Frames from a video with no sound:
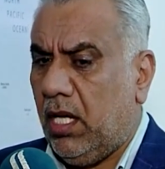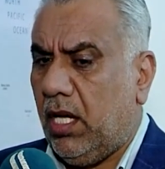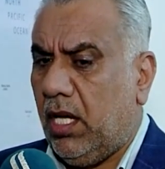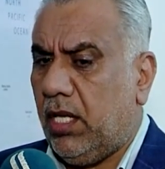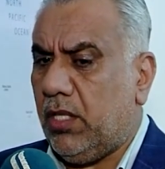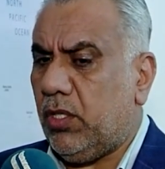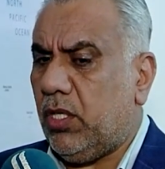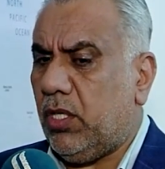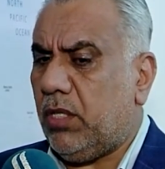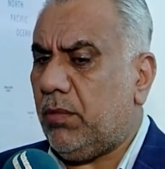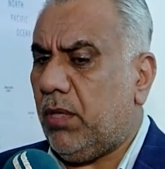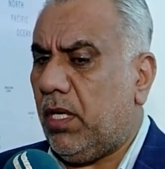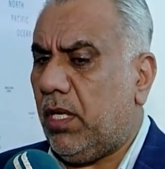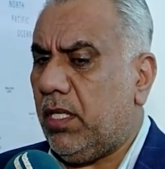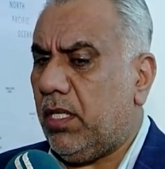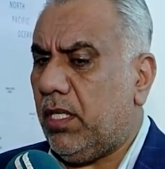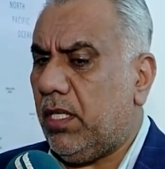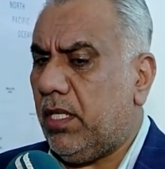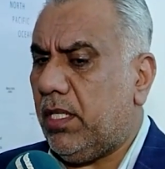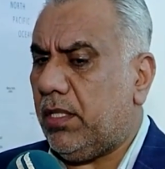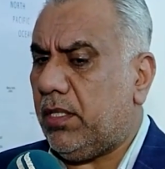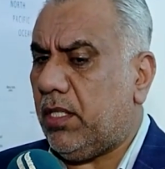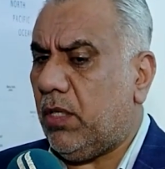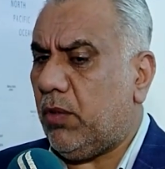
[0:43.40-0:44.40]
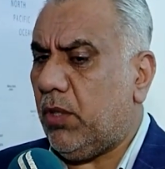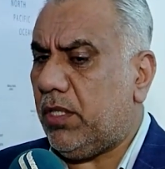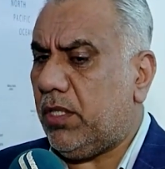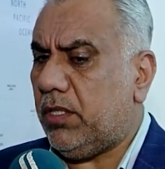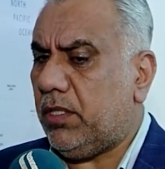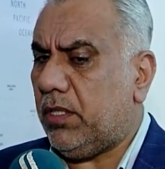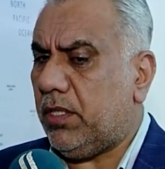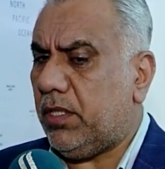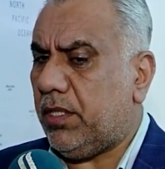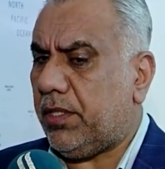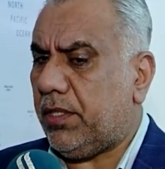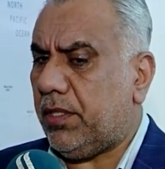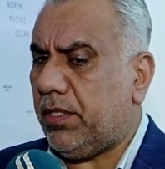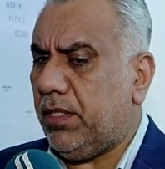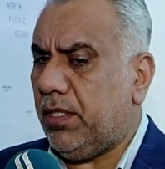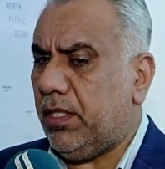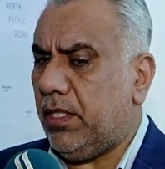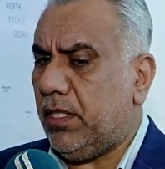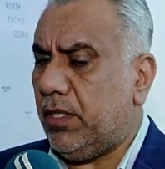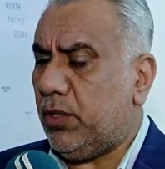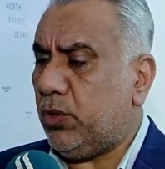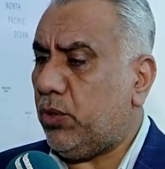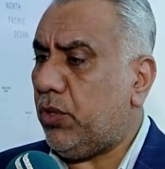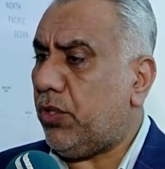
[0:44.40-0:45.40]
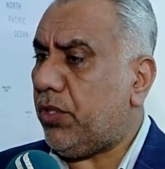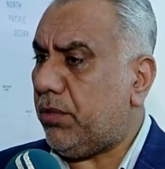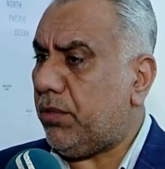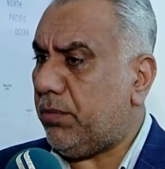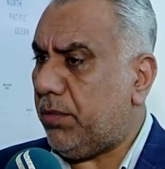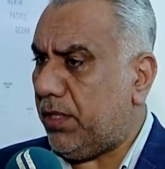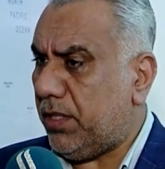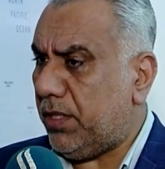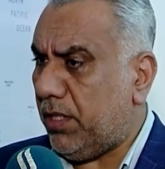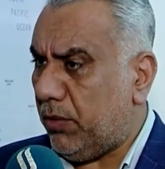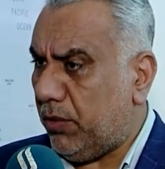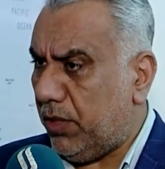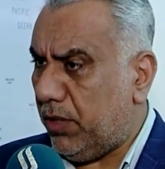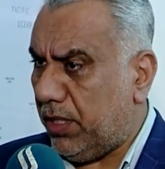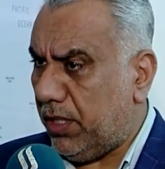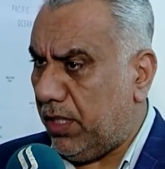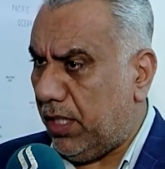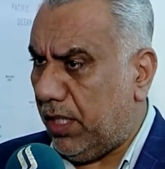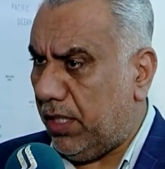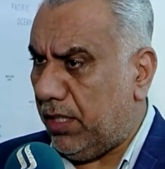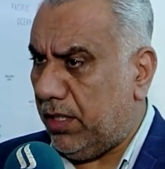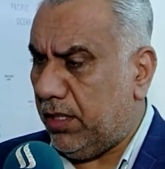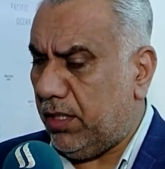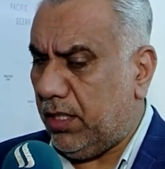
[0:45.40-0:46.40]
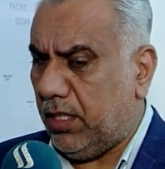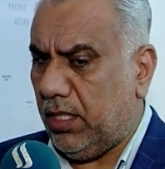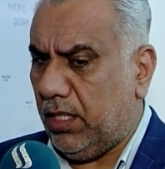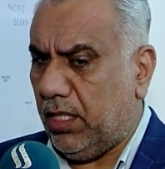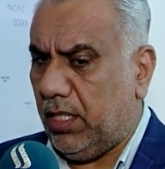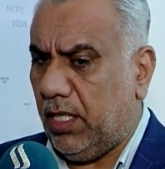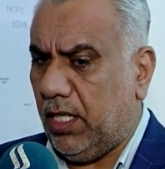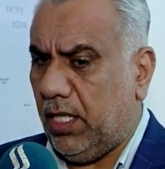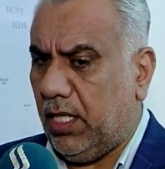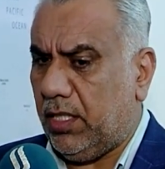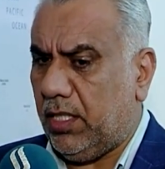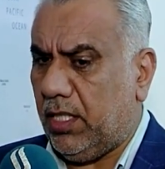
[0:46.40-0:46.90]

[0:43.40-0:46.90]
اليوم التوتر آه، جرب دوليا آه،